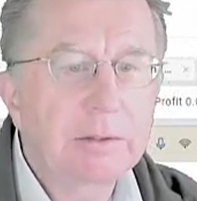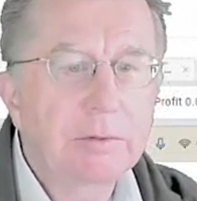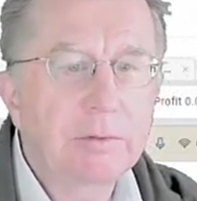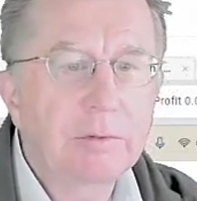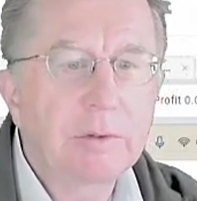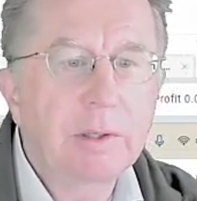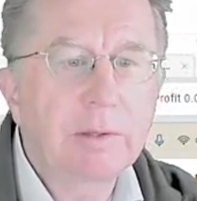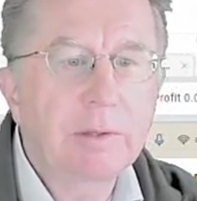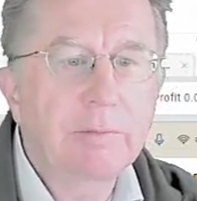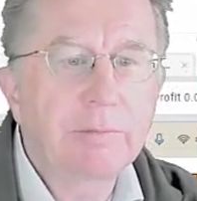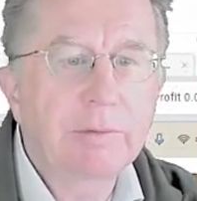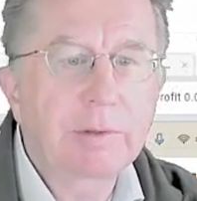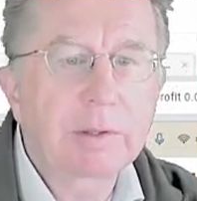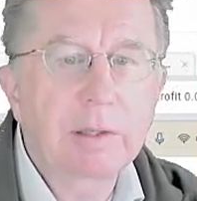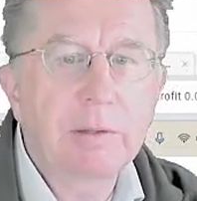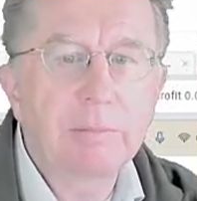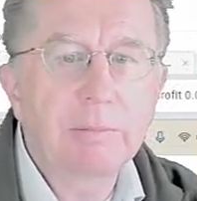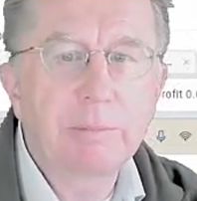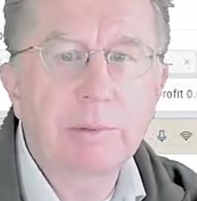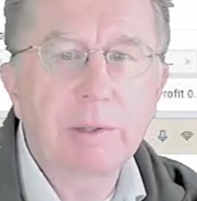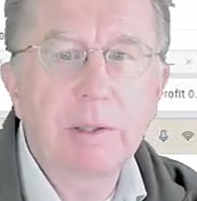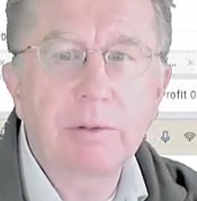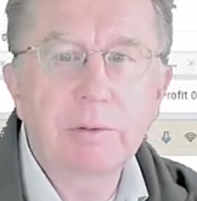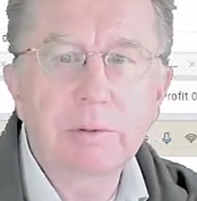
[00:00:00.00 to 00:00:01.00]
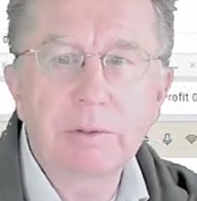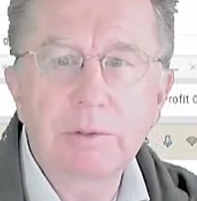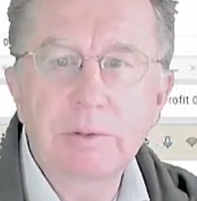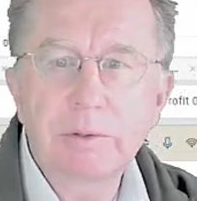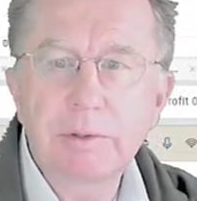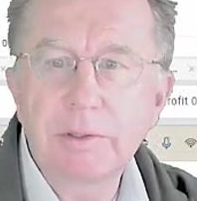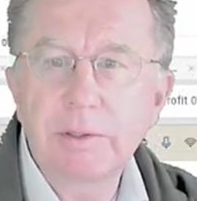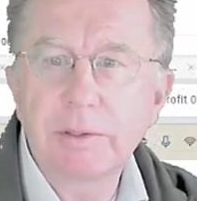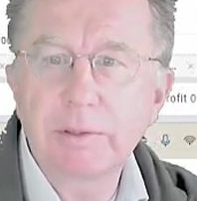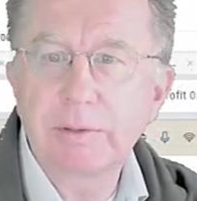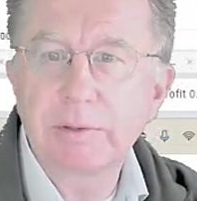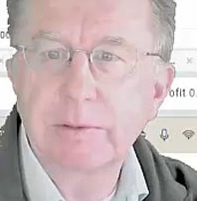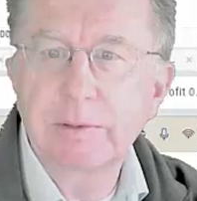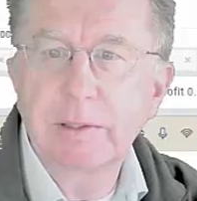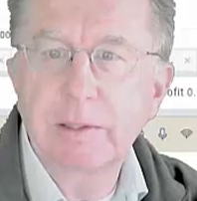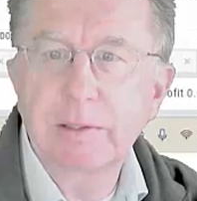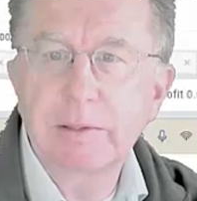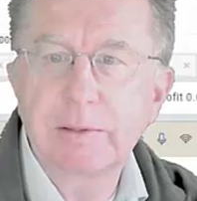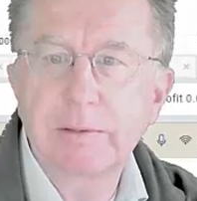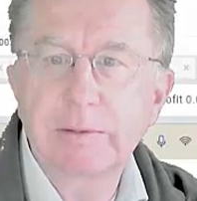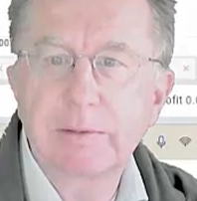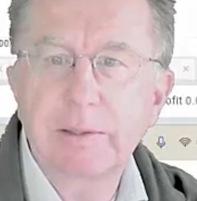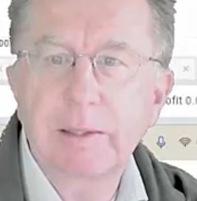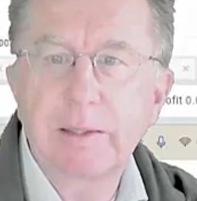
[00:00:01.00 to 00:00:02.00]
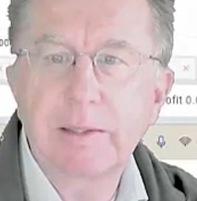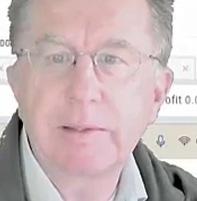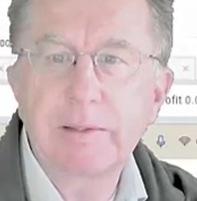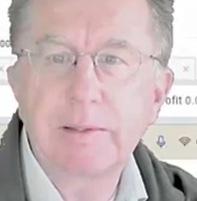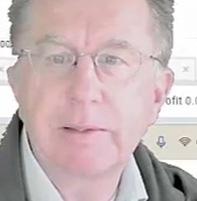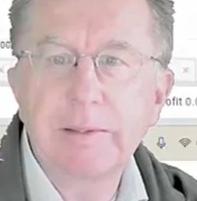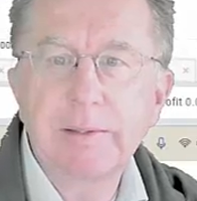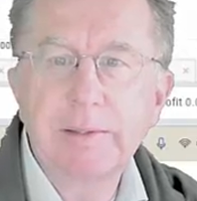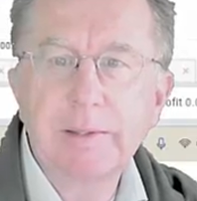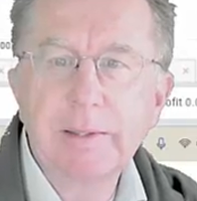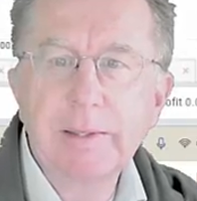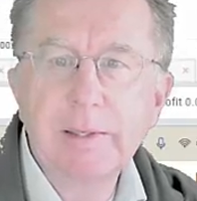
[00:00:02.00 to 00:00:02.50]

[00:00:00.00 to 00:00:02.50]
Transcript: Südafrika braucht das, nächstes hat das eigene.